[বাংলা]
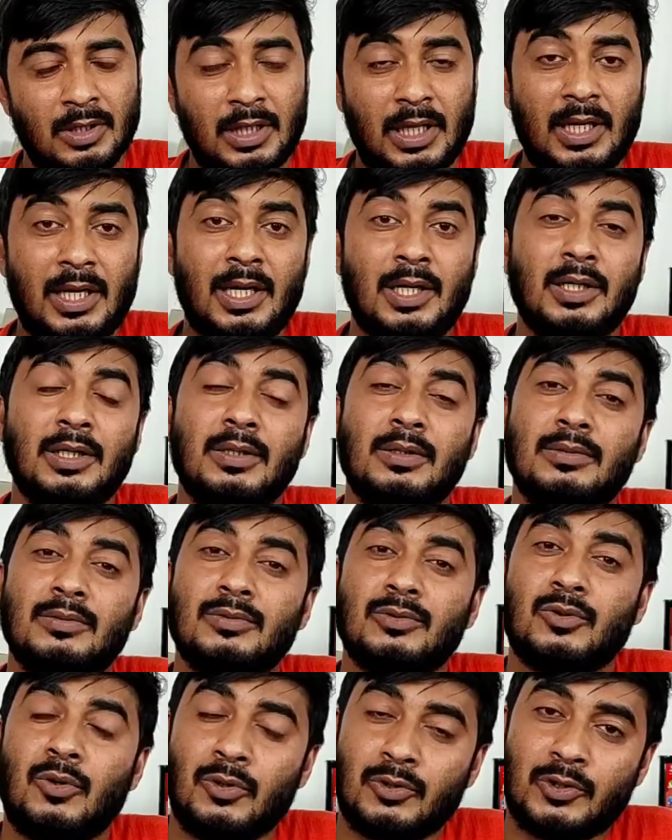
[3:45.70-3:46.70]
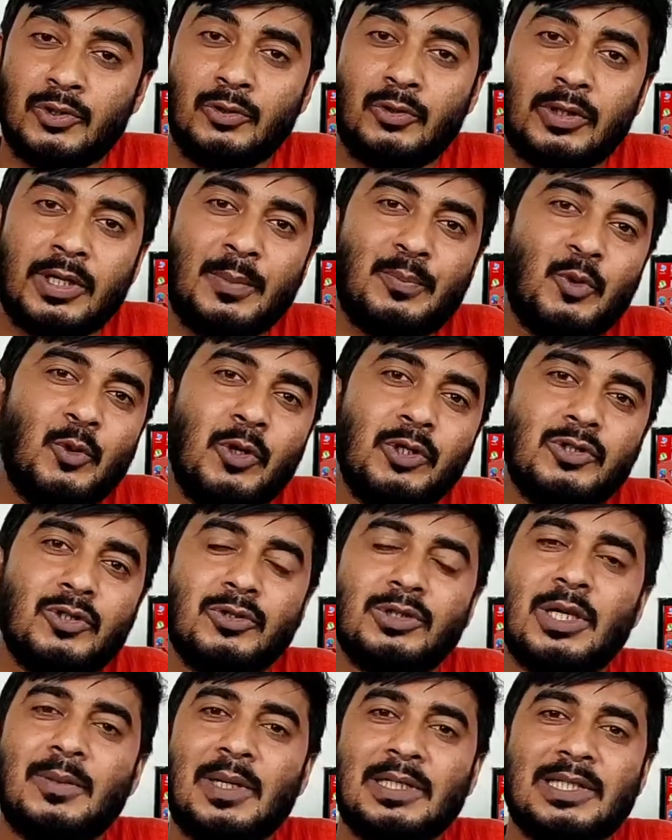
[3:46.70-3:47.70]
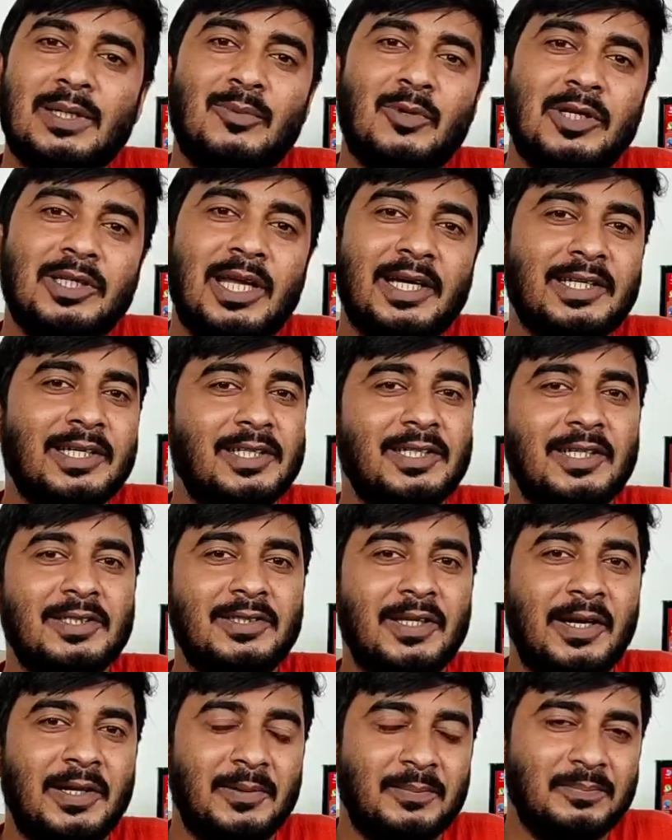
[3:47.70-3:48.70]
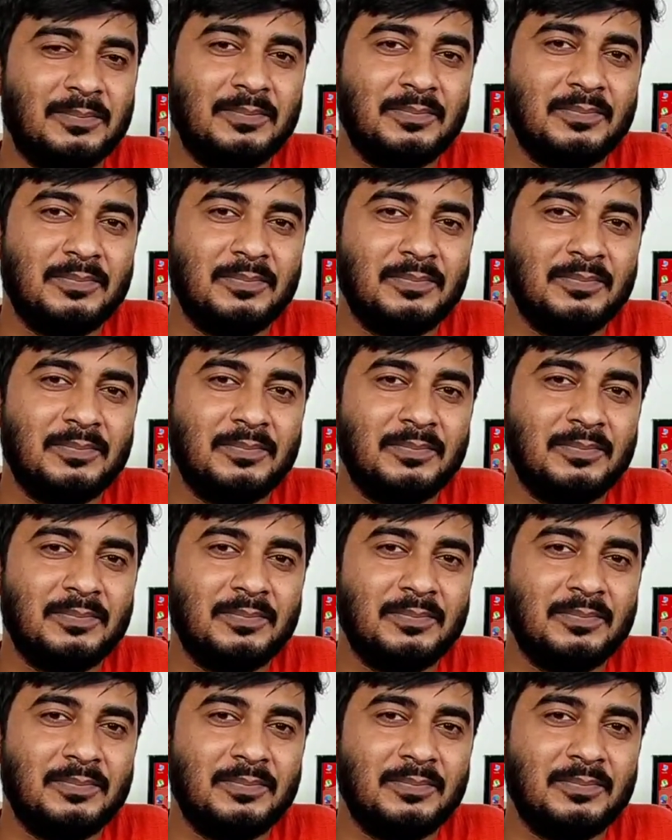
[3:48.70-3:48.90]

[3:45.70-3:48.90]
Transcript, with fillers: তারা সংস্কৃতকে পুরোহিততন্ত্রের ভাষা বলে দাগিয়ে দিয়েছিলেন